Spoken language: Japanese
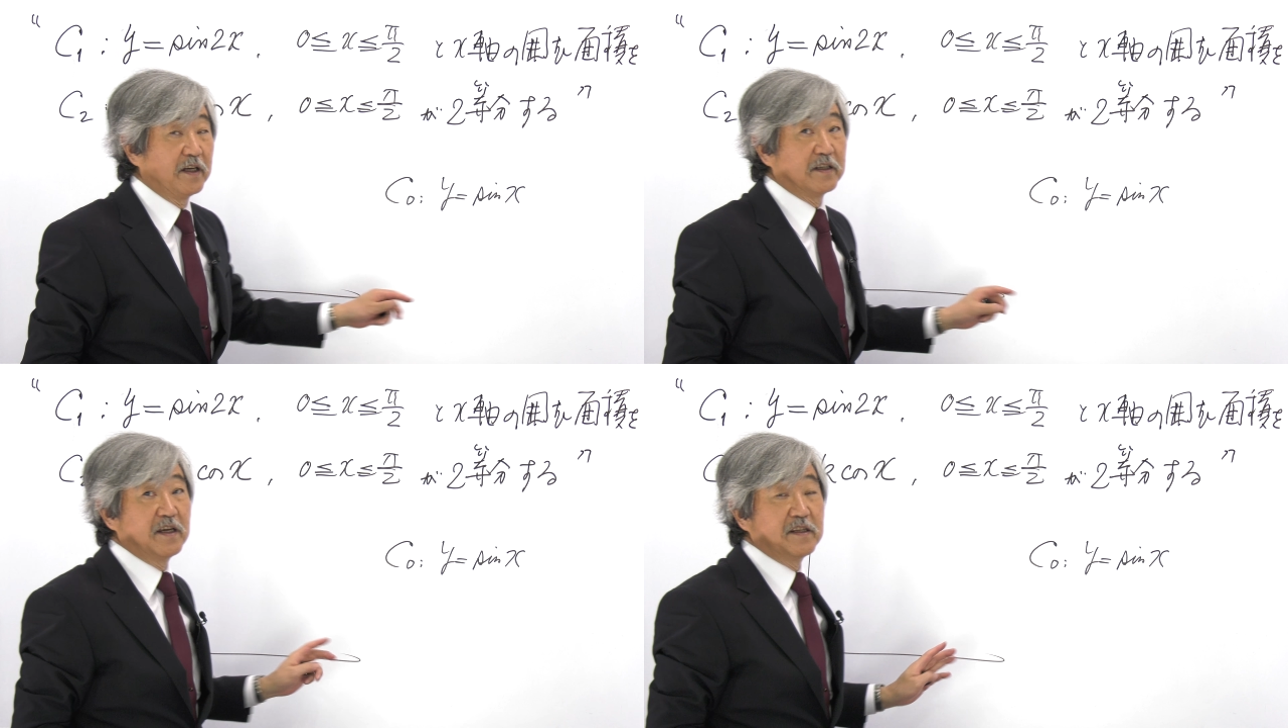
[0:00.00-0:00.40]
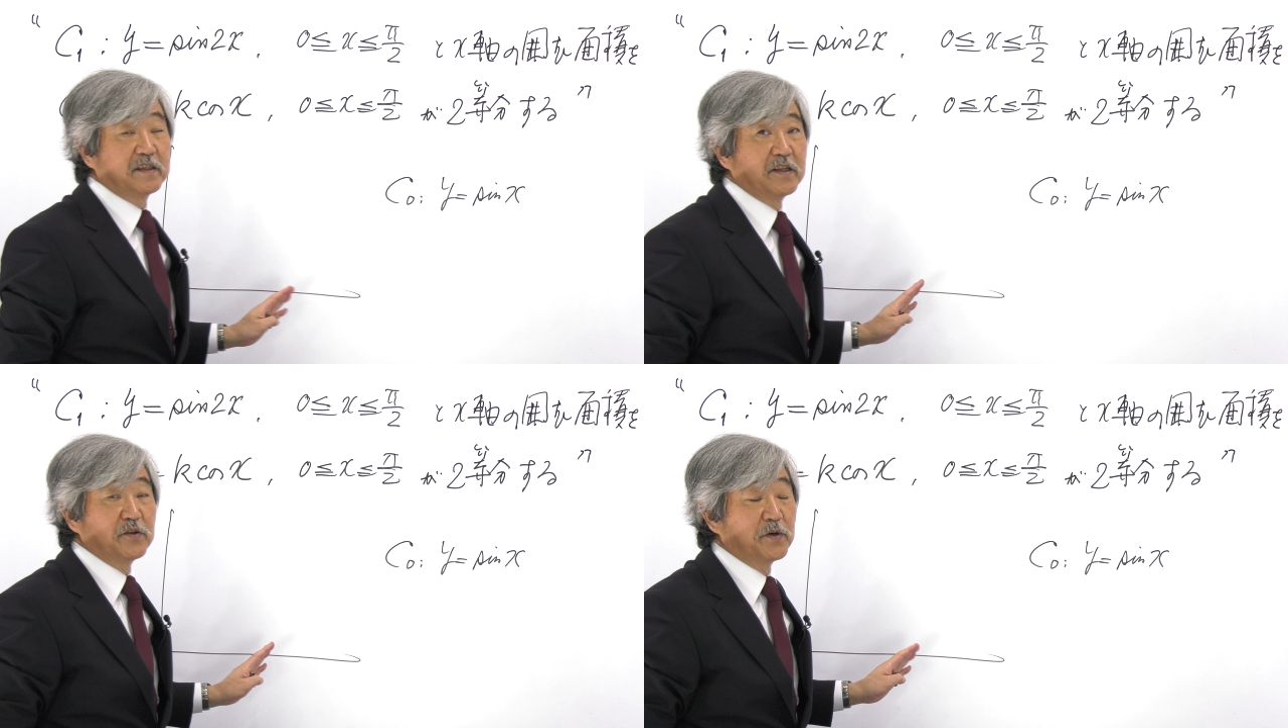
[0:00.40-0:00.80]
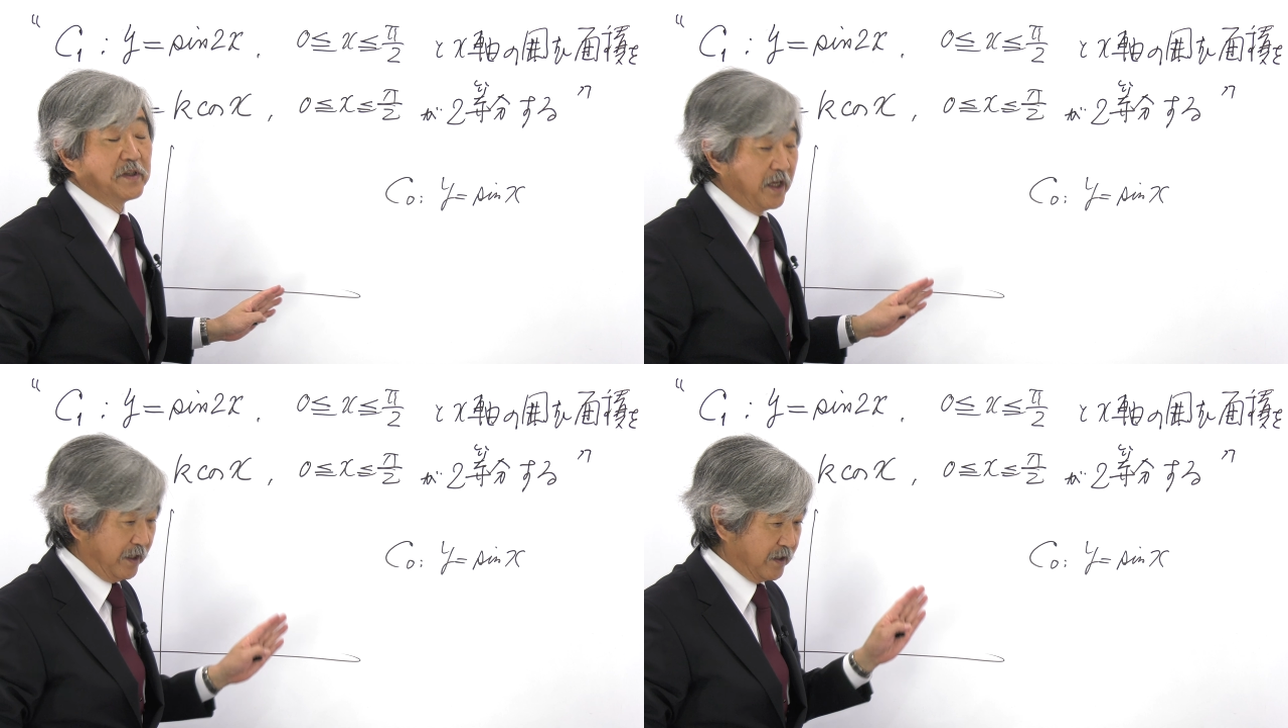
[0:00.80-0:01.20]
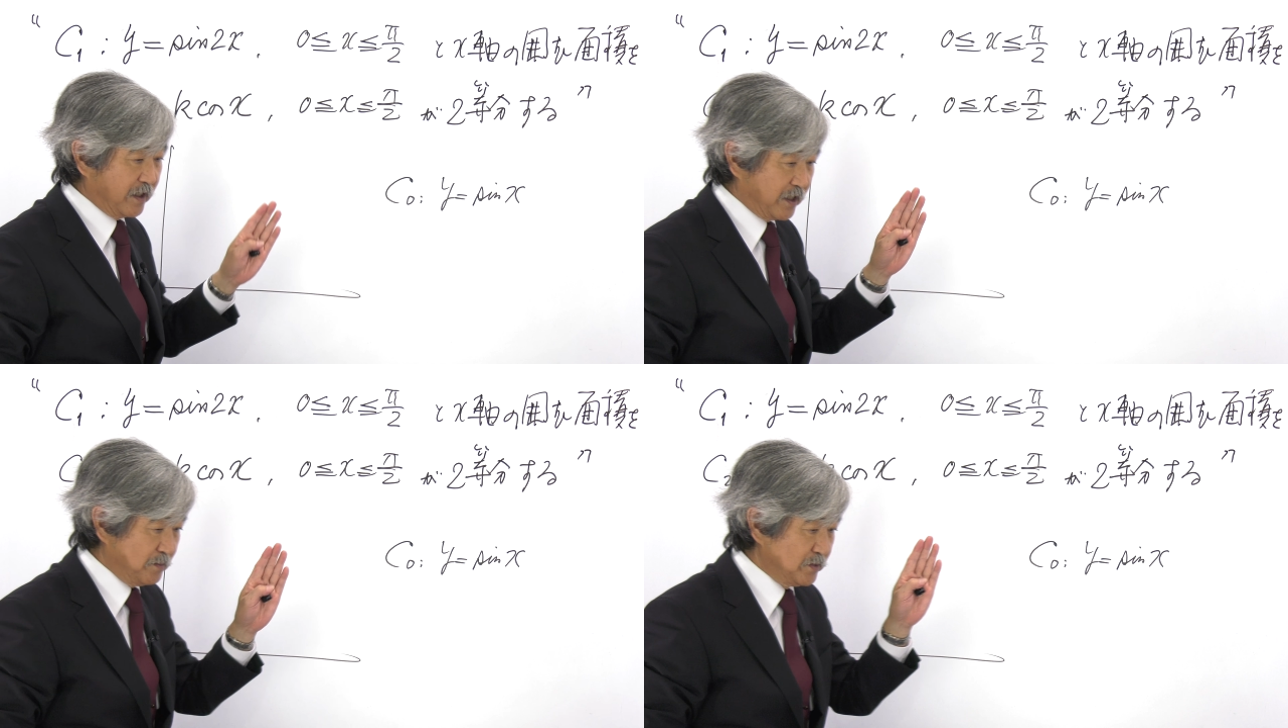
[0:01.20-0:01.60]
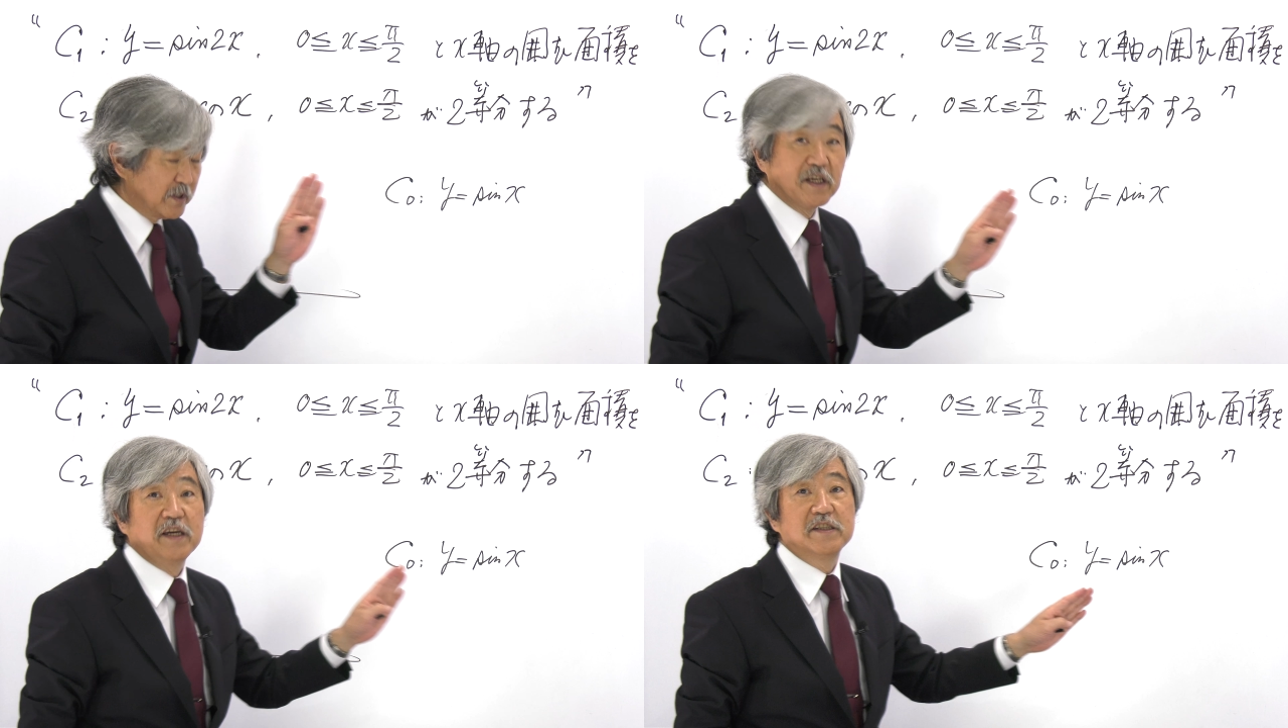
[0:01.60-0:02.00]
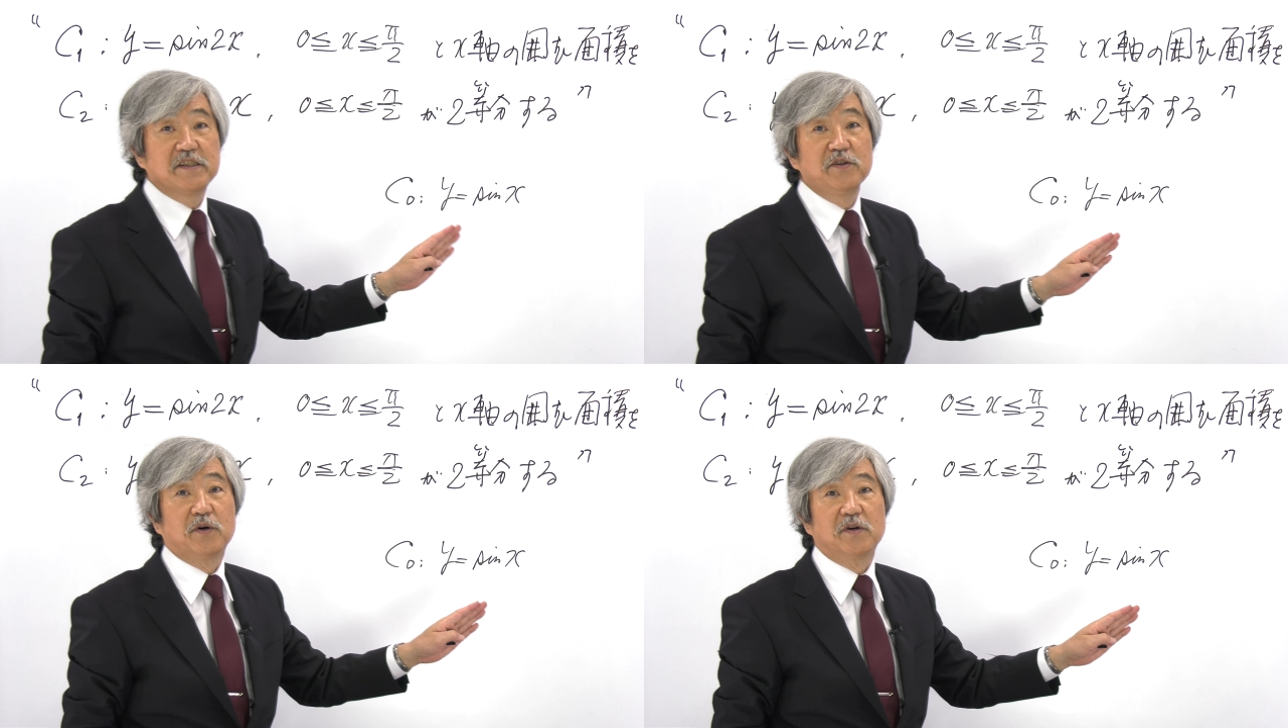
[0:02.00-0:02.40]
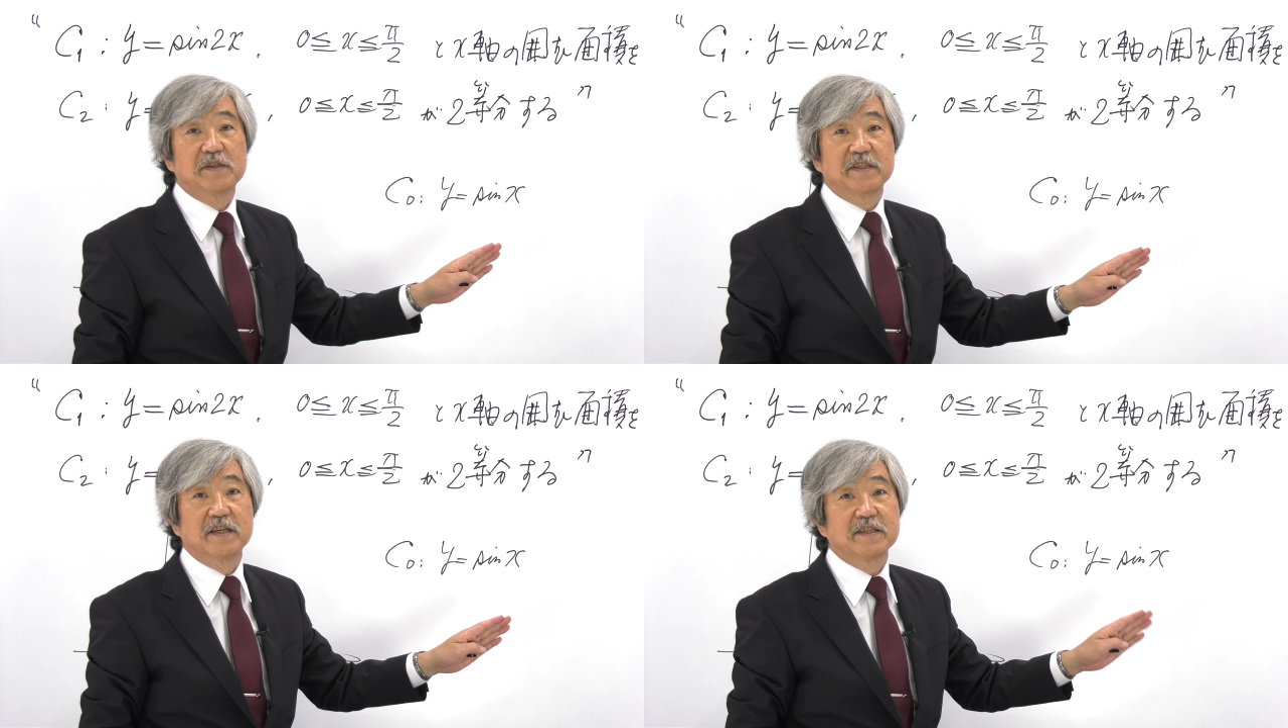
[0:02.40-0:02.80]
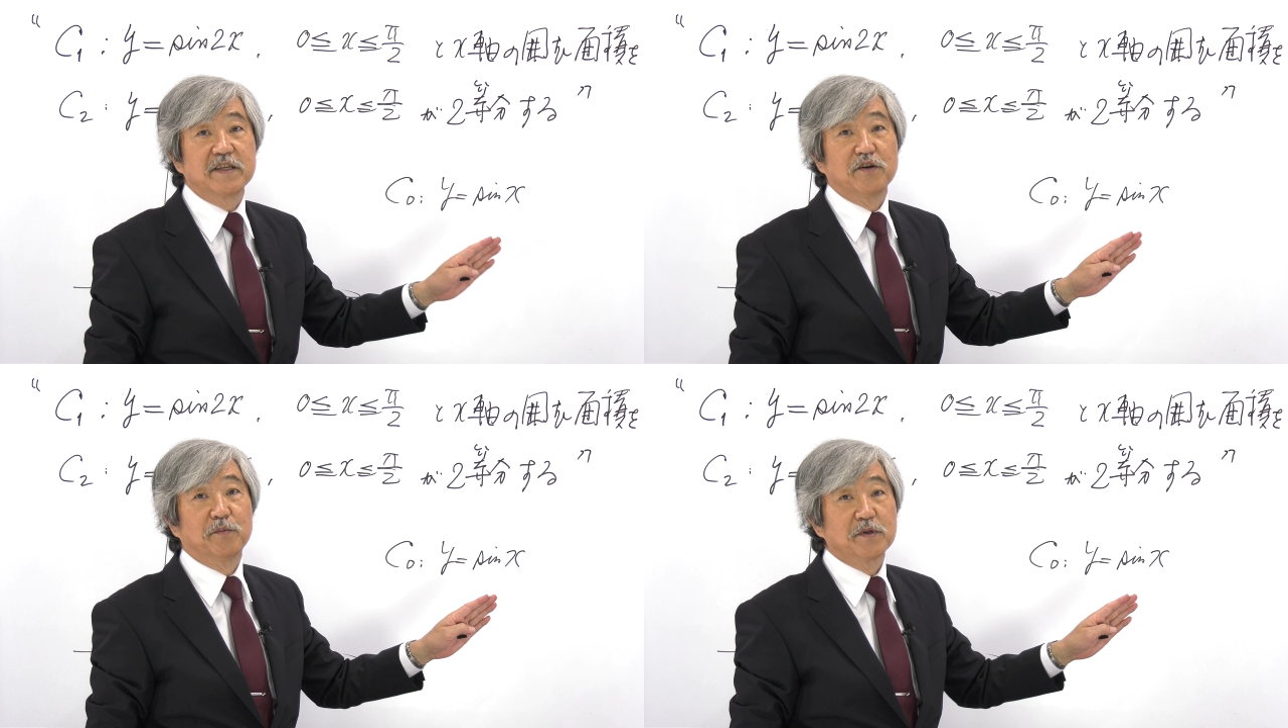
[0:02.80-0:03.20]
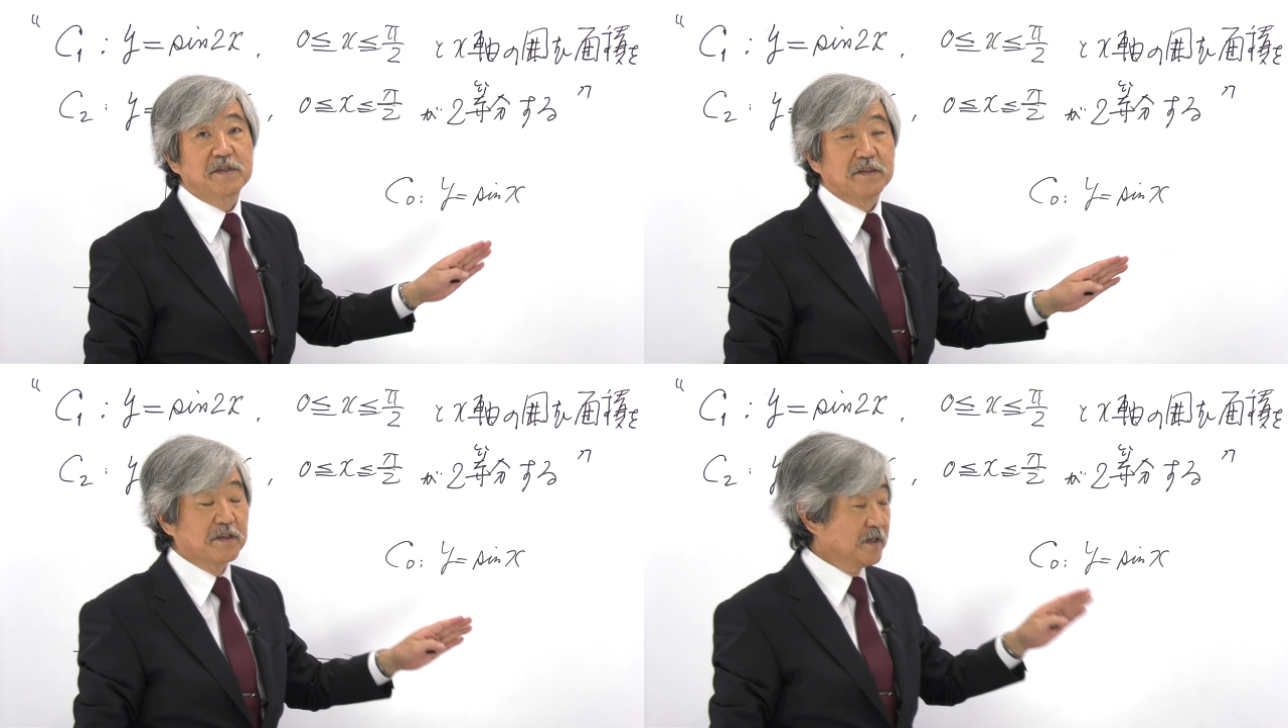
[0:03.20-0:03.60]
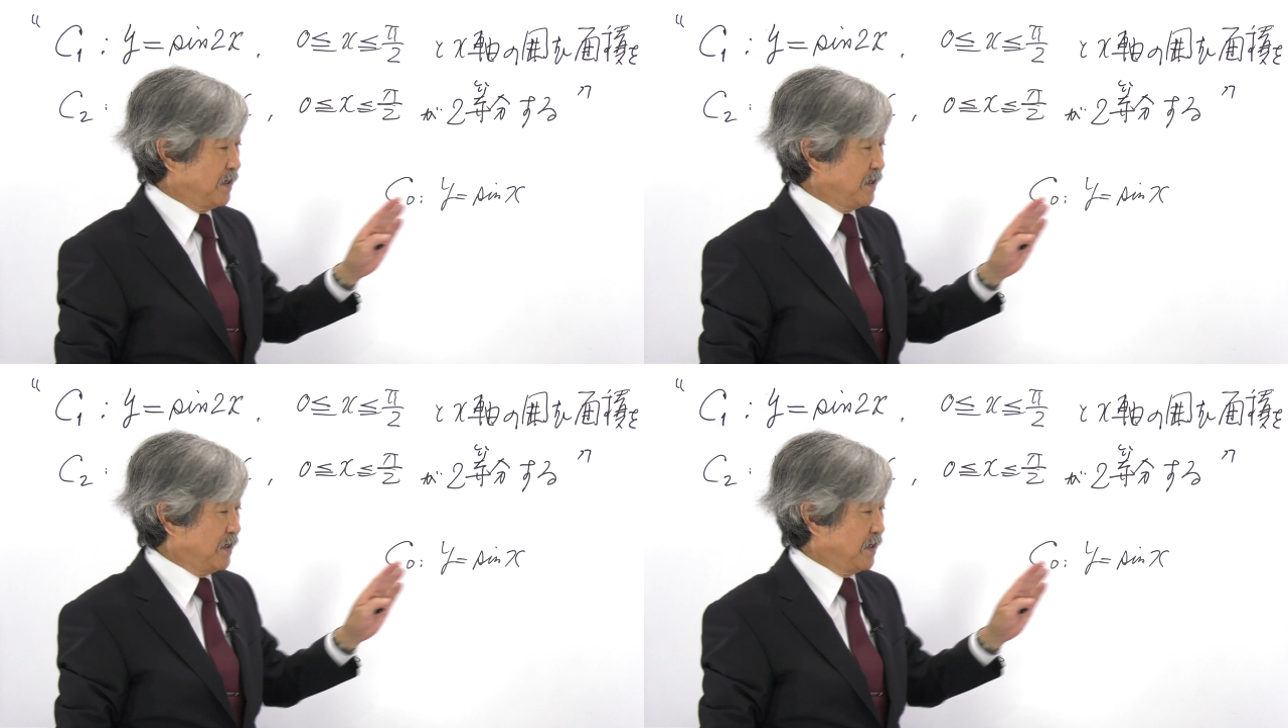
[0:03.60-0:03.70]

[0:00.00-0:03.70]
ブ、原点において傾きが1の接線を持つ